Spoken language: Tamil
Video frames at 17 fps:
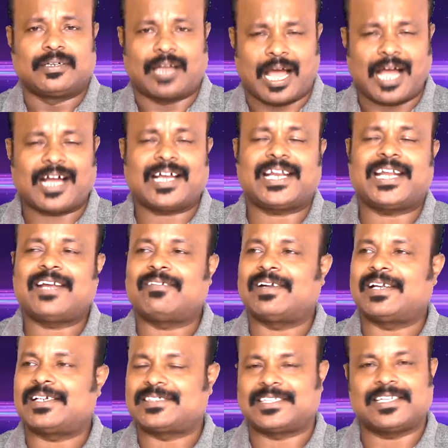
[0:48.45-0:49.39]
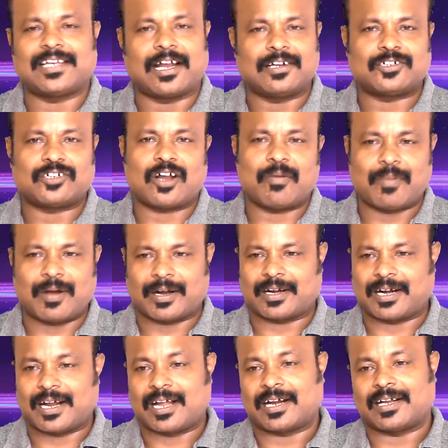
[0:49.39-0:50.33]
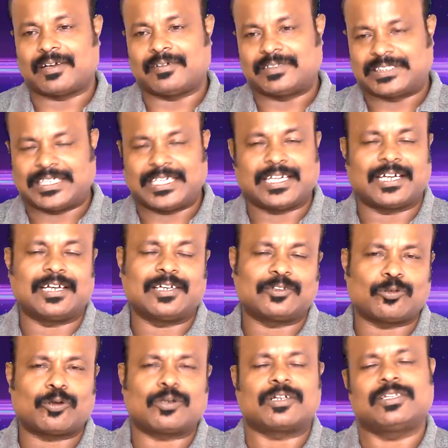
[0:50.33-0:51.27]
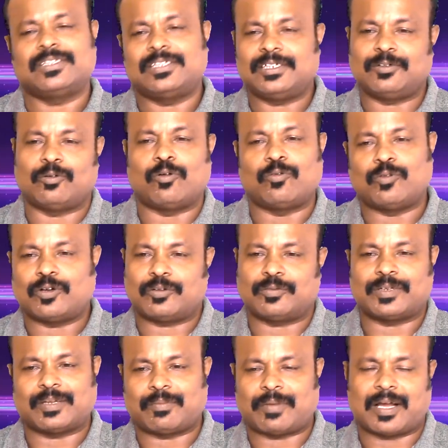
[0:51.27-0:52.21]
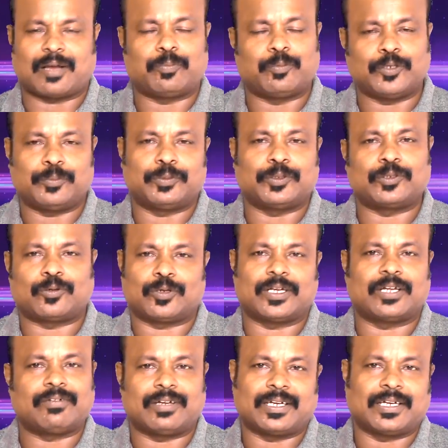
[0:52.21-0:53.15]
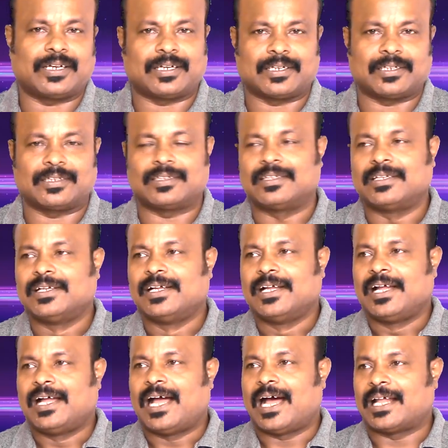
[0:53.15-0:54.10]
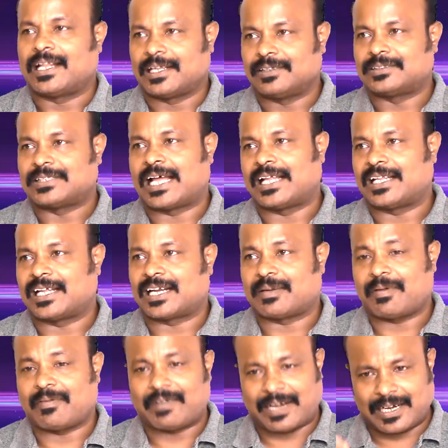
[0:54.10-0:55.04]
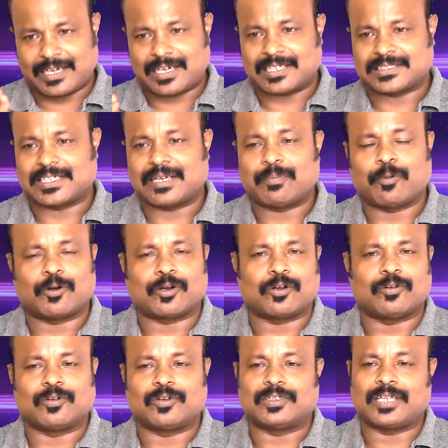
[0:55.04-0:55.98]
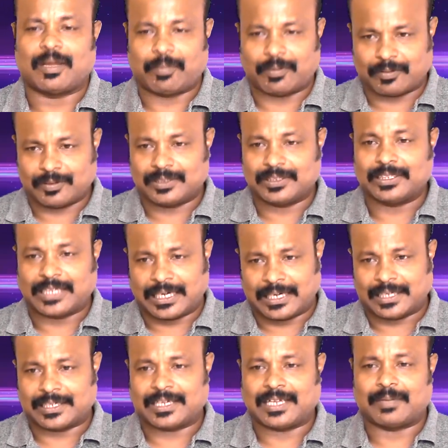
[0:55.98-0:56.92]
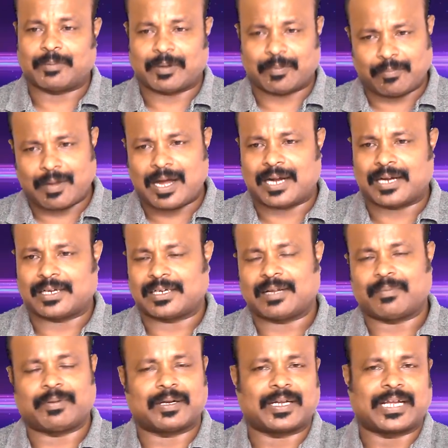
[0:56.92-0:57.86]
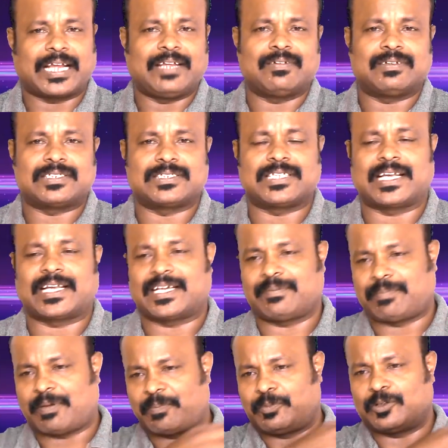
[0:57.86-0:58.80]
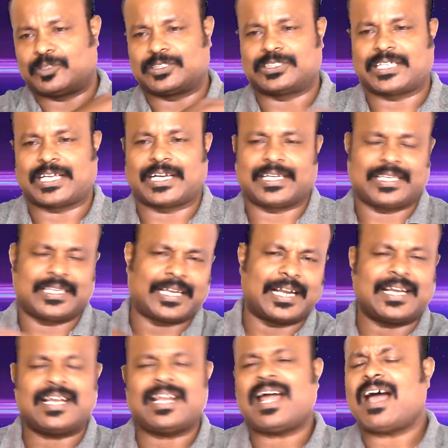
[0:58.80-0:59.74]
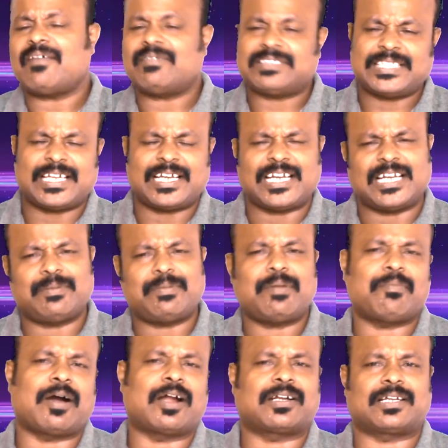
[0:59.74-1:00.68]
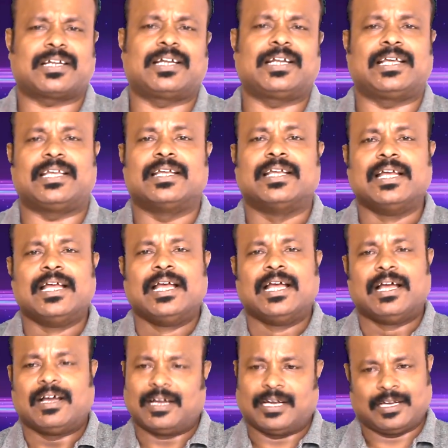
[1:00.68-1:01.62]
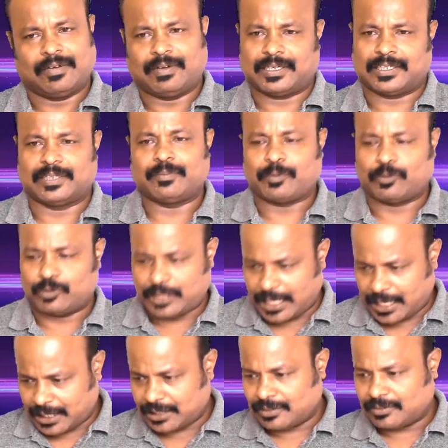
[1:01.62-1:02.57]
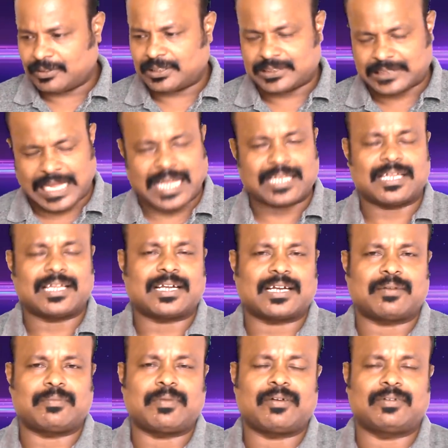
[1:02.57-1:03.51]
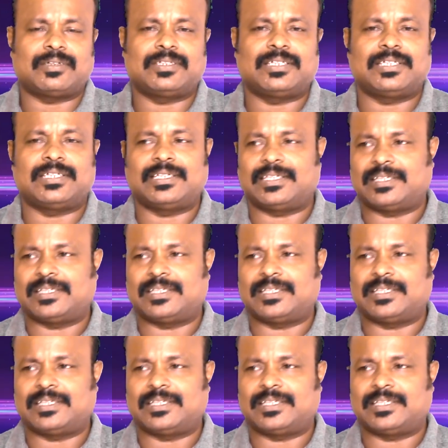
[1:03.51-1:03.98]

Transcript: நாகரிக வளர்ச்சியில் அல்ட்ரா மாடர்னான விஷயங்கள் தொடர்ந்து ஒவ்வொரு விதமாக புதுப்பித்து கொண்டே வருகின்றது அதாவது சாதாரணமாக வெள்ளை ட்ரெஸ்ஸாக போட்டவங்க வந்து அப்புறம் வந்து கலரு அப்புறம் பார்டர் அப்புறம் கை வச்சு ஜாக்கெட் பப்பு வச்சு ஜாக்கெட் எல்லா விஷயங்களையுமே மாற்றங்களை வருது இப்போ உதாரணத்துக்கு வந்து சாதாரணமாக வந்து